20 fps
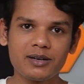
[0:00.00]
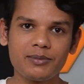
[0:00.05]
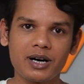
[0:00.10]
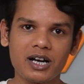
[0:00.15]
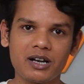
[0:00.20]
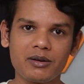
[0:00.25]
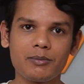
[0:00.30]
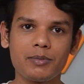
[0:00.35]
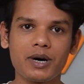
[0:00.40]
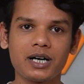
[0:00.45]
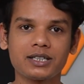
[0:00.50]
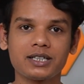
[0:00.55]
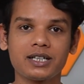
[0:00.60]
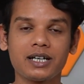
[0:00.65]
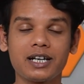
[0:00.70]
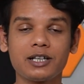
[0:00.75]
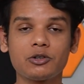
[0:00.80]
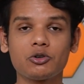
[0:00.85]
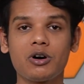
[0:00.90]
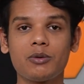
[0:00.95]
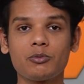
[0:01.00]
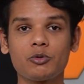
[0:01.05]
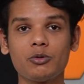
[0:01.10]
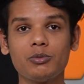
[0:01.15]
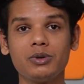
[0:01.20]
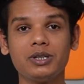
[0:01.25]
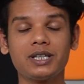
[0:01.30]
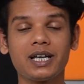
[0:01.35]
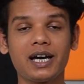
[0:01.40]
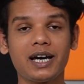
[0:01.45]
के बारे में बात करें तो हमको
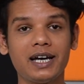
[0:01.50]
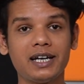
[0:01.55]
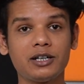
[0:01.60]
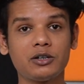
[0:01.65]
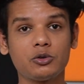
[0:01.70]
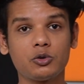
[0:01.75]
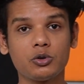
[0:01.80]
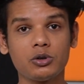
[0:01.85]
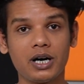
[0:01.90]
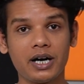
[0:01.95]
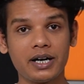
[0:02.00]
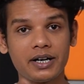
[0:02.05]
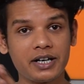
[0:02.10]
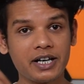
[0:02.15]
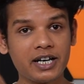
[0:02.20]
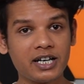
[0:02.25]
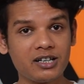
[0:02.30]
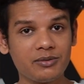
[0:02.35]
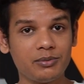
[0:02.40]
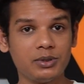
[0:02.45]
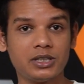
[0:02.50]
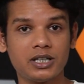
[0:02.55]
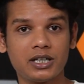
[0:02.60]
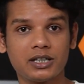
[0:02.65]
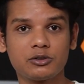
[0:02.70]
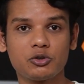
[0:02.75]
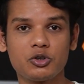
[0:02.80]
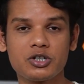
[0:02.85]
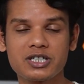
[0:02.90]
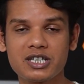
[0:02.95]
मिलता है हंड्रेड डी
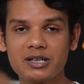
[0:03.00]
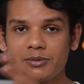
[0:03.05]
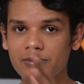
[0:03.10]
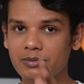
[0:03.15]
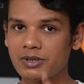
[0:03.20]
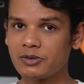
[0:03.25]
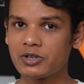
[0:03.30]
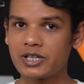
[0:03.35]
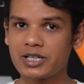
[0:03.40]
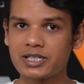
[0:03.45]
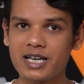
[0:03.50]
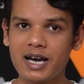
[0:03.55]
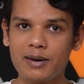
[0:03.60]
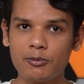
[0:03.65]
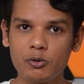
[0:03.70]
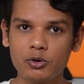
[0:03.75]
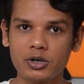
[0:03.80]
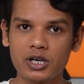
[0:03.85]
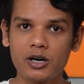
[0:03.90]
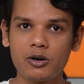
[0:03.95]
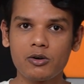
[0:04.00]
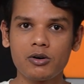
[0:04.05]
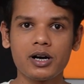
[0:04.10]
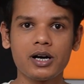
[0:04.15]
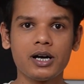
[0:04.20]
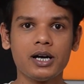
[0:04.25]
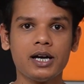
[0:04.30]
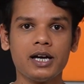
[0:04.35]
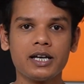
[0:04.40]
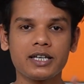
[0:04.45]
तक तो इसकी वजह से आपको क्या होगा
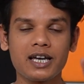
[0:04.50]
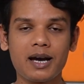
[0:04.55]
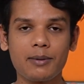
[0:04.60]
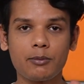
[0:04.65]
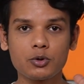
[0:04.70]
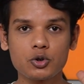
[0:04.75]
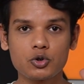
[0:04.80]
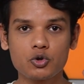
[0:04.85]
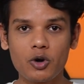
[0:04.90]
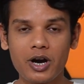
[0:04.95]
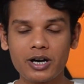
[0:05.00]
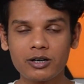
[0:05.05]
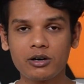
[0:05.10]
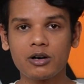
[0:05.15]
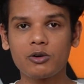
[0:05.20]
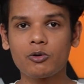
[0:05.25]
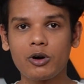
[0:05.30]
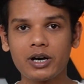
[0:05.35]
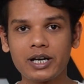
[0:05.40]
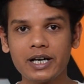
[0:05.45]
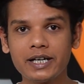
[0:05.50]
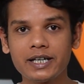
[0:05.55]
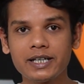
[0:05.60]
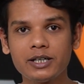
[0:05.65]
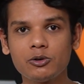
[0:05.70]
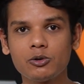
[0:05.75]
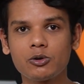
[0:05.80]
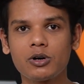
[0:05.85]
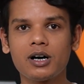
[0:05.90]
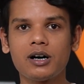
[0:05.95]
कि आपको जो साउंड का क्वालिटी
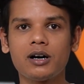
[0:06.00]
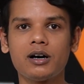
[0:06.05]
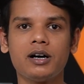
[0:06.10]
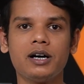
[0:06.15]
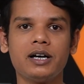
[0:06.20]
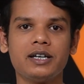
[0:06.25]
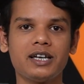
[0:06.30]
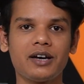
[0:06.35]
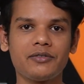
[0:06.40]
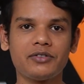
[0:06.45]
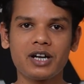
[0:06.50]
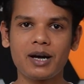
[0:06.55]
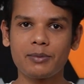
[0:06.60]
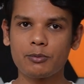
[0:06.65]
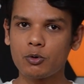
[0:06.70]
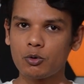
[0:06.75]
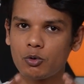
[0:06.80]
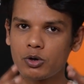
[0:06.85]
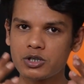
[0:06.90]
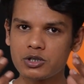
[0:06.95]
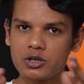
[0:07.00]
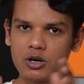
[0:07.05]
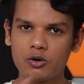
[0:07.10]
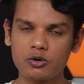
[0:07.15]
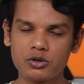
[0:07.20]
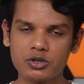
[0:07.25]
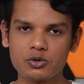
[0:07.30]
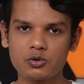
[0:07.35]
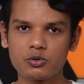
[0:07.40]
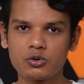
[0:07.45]
होगा या फिर आप कोई
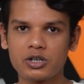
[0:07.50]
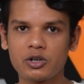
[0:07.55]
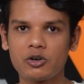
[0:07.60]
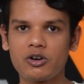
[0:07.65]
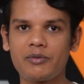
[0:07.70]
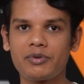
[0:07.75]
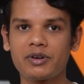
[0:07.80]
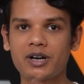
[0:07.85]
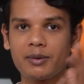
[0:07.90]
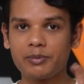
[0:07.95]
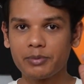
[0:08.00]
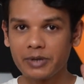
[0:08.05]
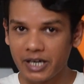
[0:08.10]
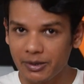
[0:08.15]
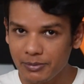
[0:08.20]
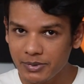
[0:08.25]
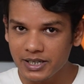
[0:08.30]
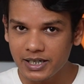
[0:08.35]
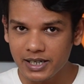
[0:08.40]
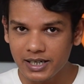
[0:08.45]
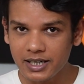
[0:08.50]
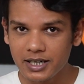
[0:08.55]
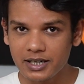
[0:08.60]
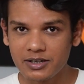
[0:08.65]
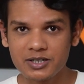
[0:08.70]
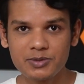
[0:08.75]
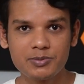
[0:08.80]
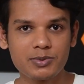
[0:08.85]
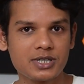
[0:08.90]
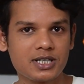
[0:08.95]
साउंड सुन रहे हो या फिर आप गेमिंग के
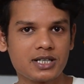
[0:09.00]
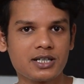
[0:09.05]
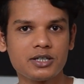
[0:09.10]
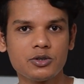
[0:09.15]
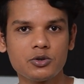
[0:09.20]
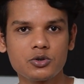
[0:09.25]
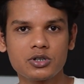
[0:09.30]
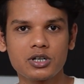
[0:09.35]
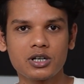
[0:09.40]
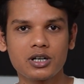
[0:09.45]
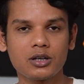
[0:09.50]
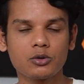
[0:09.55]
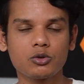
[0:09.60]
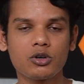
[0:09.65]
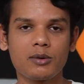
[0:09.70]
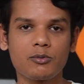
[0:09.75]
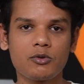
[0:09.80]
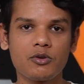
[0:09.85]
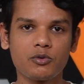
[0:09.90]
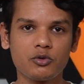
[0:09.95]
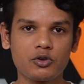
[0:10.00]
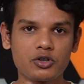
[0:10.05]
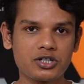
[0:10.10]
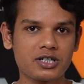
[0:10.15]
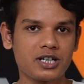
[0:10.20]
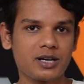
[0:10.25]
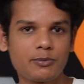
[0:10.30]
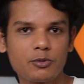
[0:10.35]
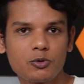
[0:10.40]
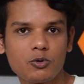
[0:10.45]
लिए स्पेशली यूज़ कर रहे हो तो आपको फुट
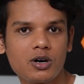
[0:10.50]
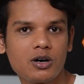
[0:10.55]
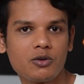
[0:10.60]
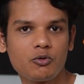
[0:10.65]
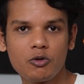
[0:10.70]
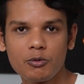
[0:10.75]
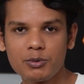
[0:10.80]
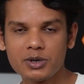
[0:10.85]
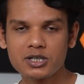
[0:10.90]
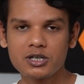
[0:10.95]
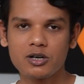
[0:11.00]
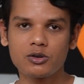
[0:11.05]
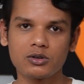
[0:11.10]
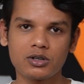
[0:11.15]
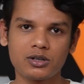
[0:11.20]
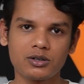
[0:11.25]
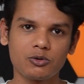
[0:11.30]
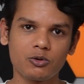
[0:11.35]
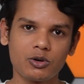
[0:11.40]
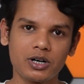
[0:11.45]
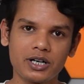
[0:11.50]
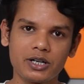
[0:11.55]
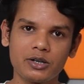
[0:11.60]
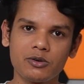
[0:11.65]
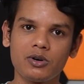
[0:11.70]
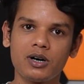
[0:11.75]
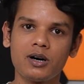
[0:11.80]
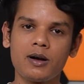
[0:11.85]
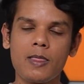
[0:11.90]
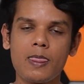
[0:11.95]
स्टेप हुआ वो भी साउंड का क्वालिटी
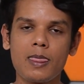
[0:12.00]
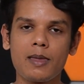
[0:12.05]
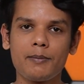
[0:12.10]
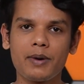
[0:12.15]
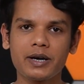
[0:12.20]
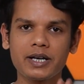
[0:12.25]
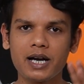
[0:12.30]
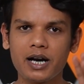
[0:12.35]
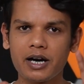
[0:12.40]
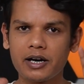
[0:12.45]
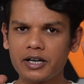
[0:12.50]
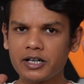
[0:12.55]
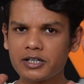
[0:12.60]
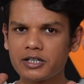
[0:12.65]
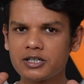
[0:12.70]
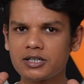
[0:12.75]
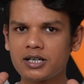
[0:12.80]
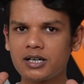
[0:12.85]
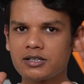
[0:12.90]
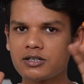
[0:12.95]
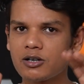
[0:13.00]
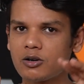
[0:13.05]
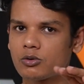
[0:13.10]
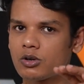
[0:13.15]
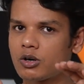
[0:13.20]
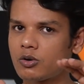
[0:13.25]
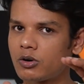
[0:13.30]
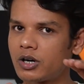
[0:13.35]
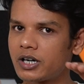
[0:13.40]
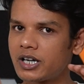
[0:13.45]
हुआ बाकी हर एक चीज़ का साउंड
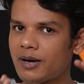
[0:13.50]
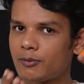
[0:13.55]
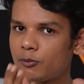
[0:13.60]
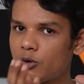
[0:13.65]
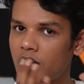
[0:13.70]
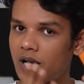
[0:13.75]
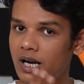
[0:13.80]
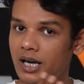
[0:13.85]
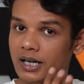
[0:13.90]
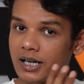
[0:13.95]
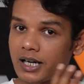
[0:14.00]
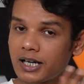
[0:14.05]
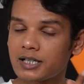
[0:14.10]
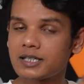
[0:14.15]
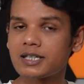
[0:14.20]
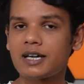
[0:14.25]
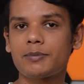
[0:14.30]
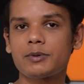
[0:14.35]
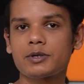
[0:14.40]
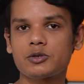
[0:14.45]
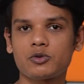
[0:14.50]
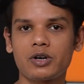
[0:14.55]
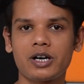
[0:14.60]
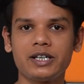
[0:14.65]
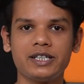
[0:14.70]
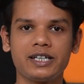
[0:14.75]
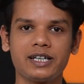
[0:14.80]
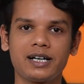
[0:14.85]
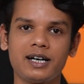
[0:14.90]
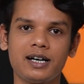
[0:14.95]
का क्वालिटी आपको अलग अलग यहाँ पे सुनाई
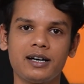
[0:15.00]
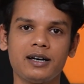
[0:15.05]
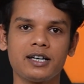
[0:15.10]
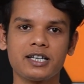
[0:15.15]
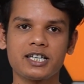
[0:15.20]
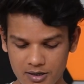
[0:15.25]
देगा